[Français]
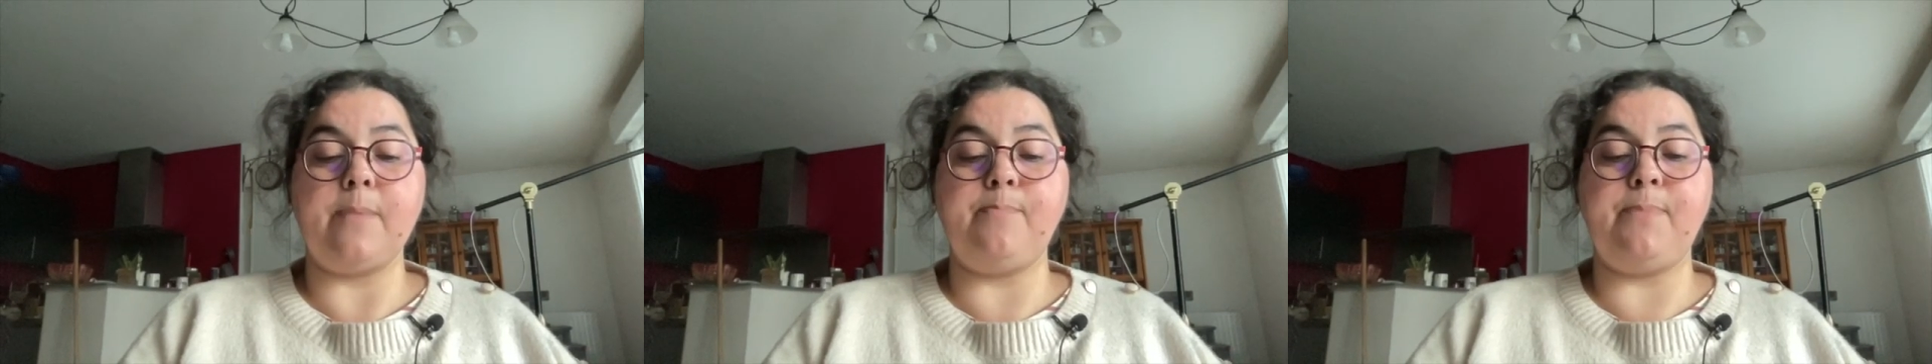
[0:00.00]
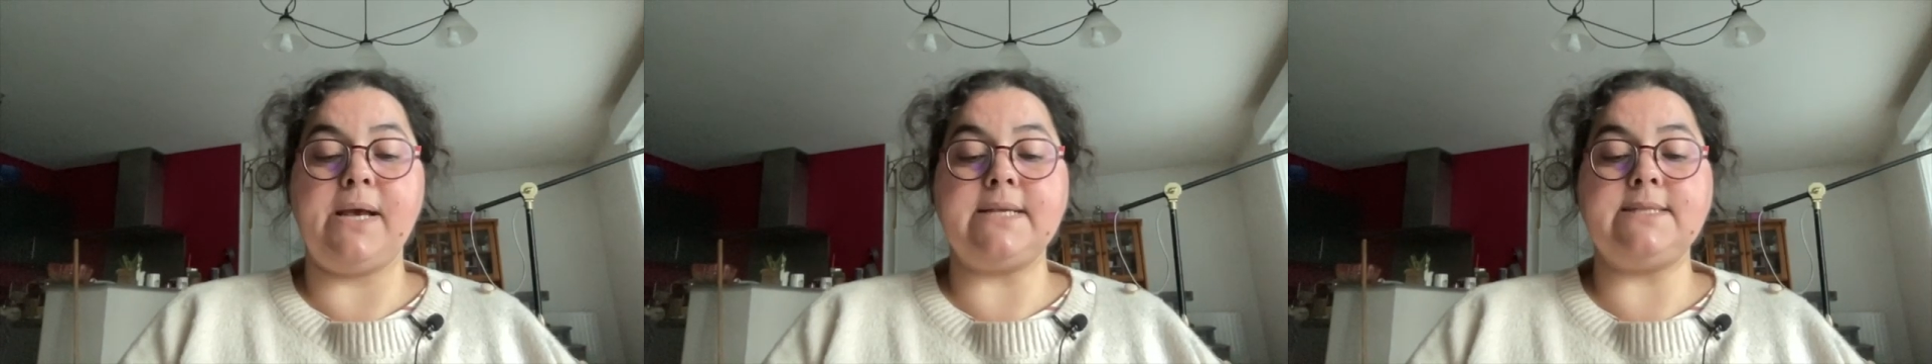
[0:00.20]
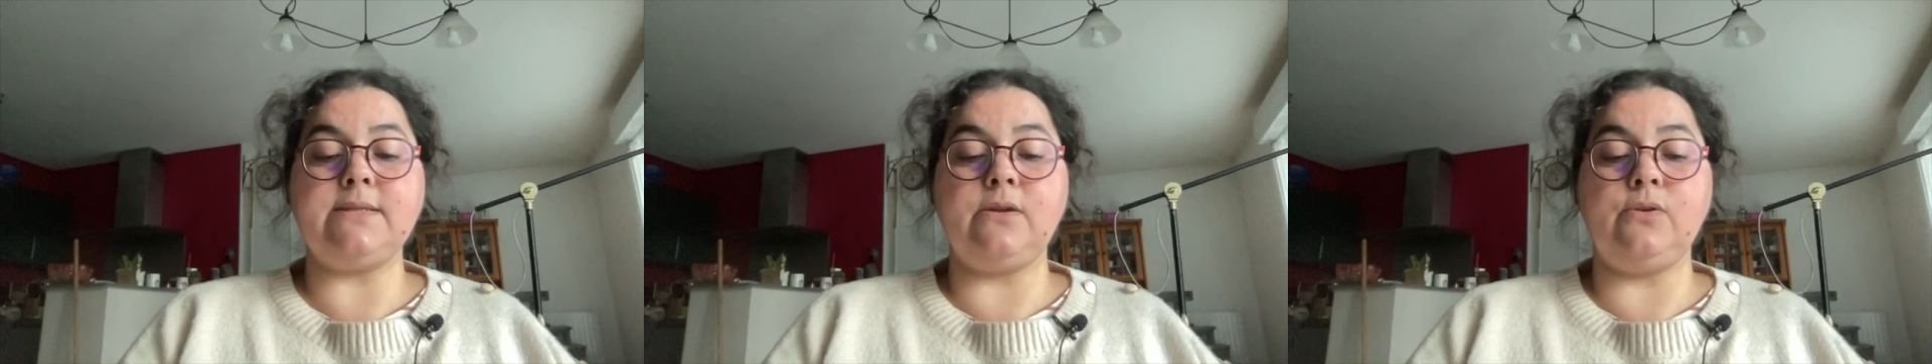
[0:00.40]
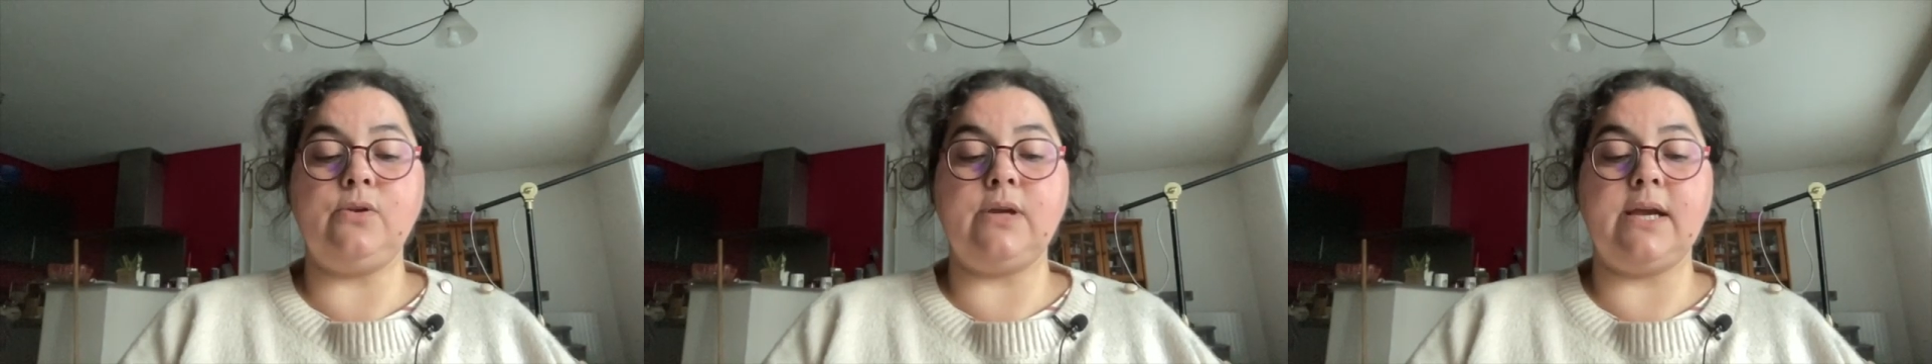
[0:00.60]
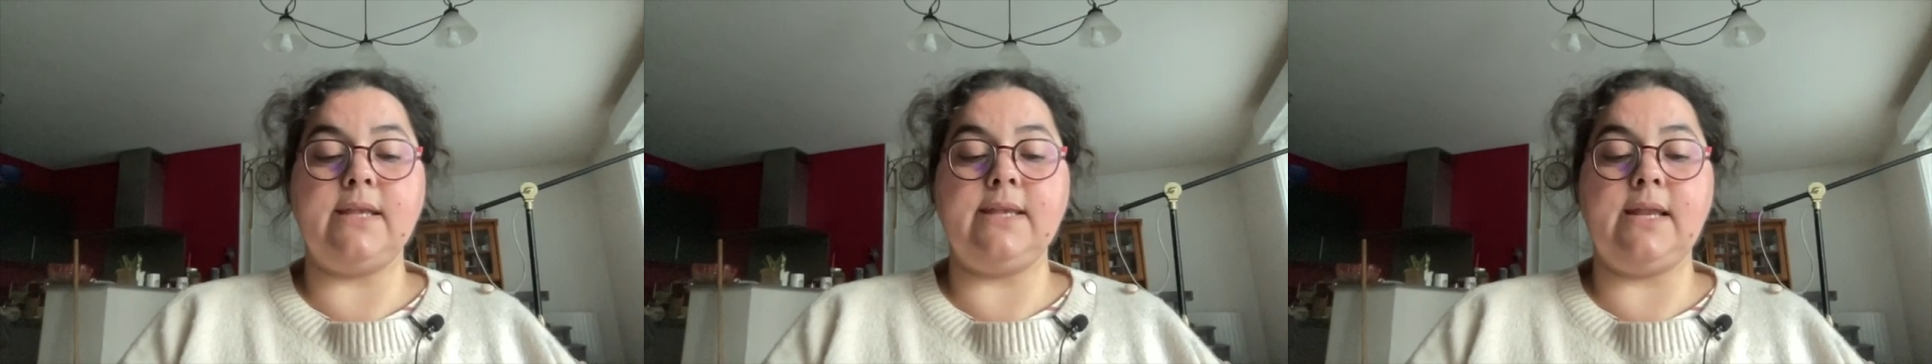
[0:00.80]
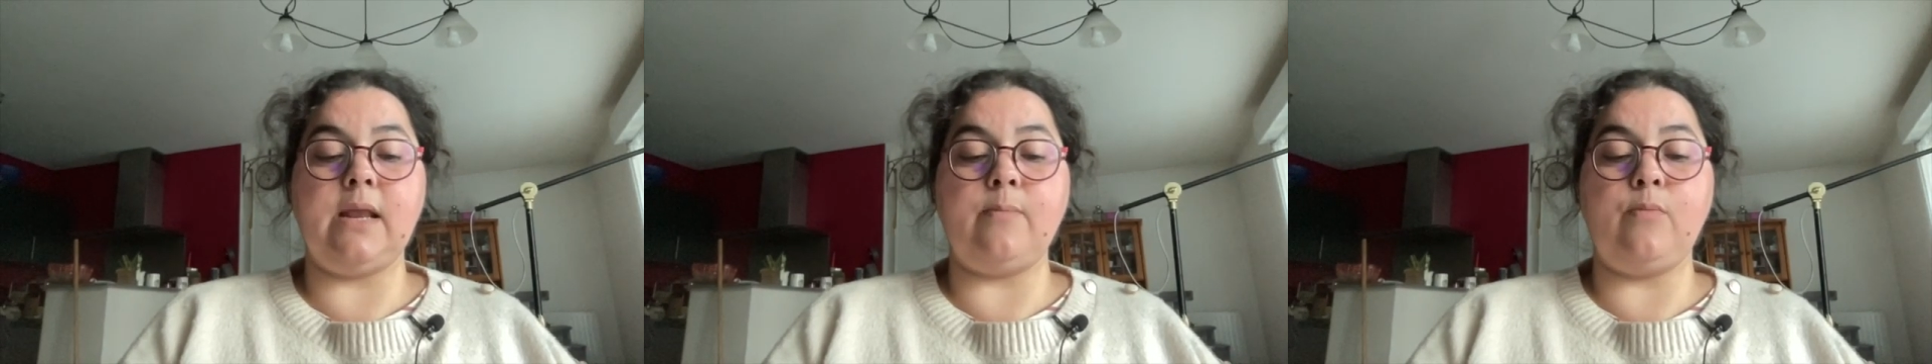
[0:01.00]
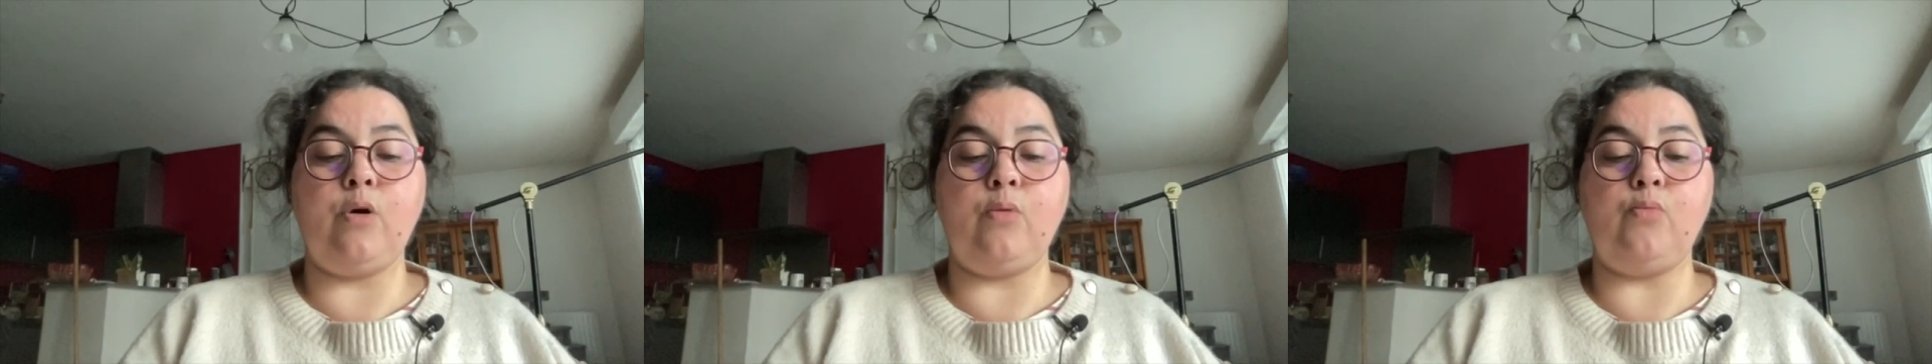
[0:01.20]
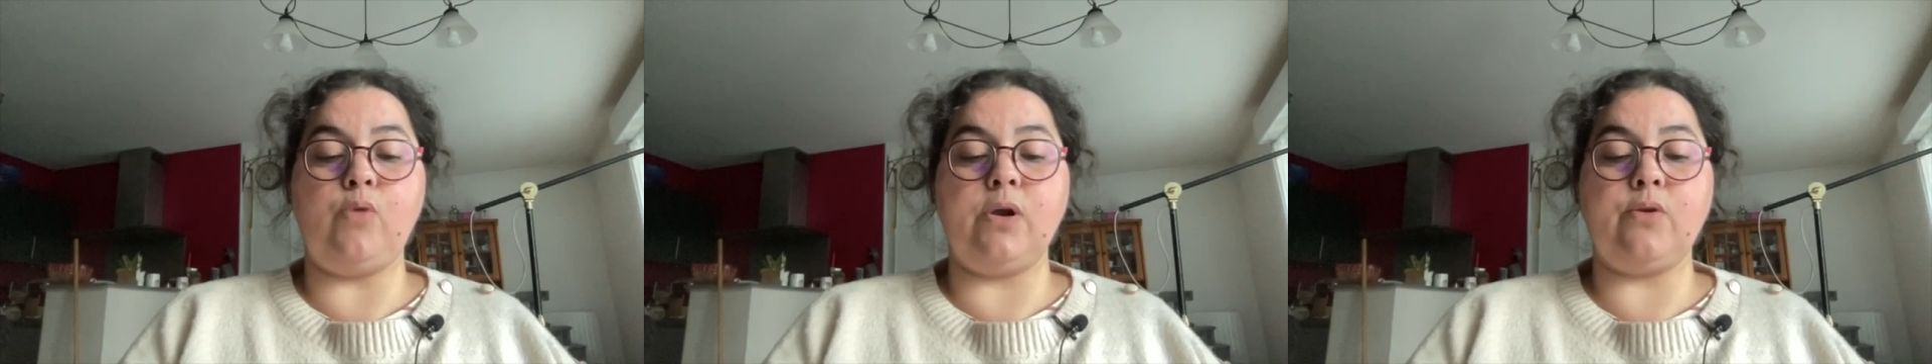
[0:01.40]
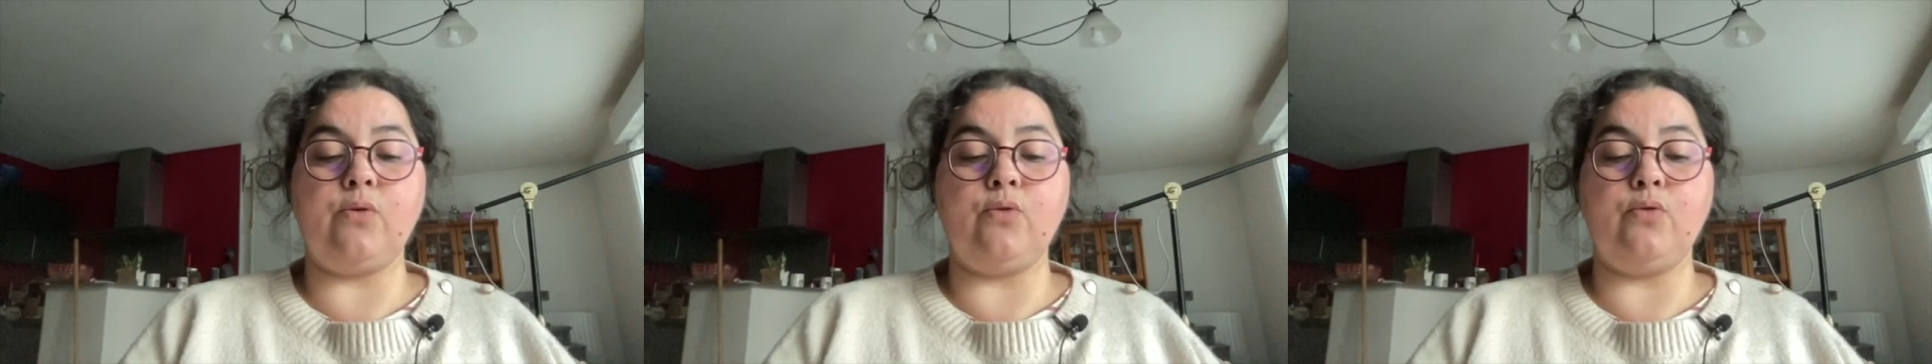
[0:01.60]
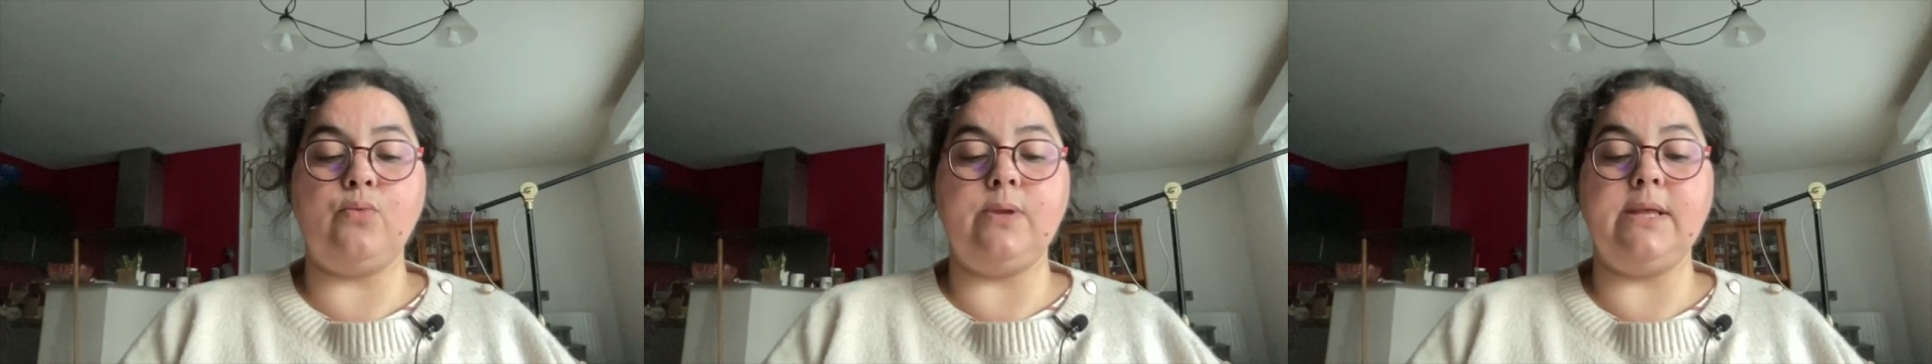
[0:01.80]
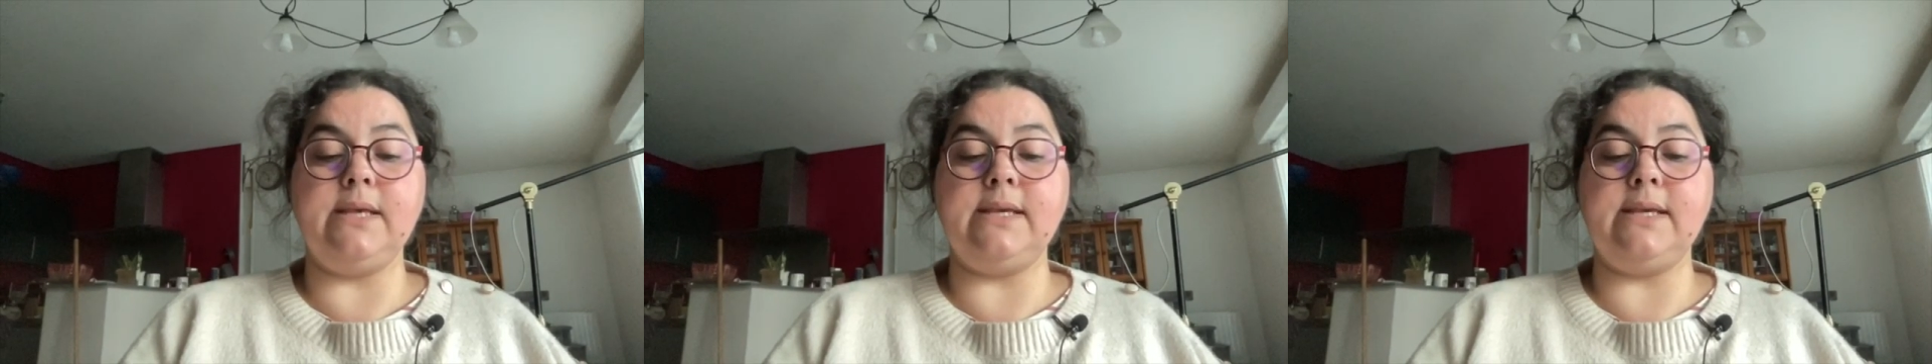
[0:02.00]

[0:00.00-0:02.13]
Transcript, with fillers: Personne ne craignait la mort moins que lui,